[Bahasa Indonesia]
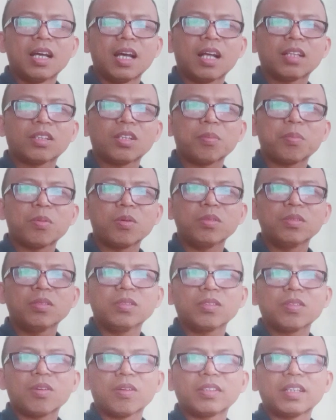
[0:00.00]

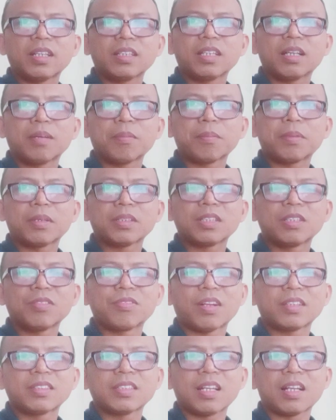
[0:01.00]
ataupun konten yang
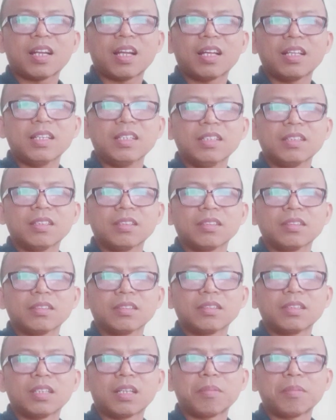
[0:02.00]
bersifat sara eh,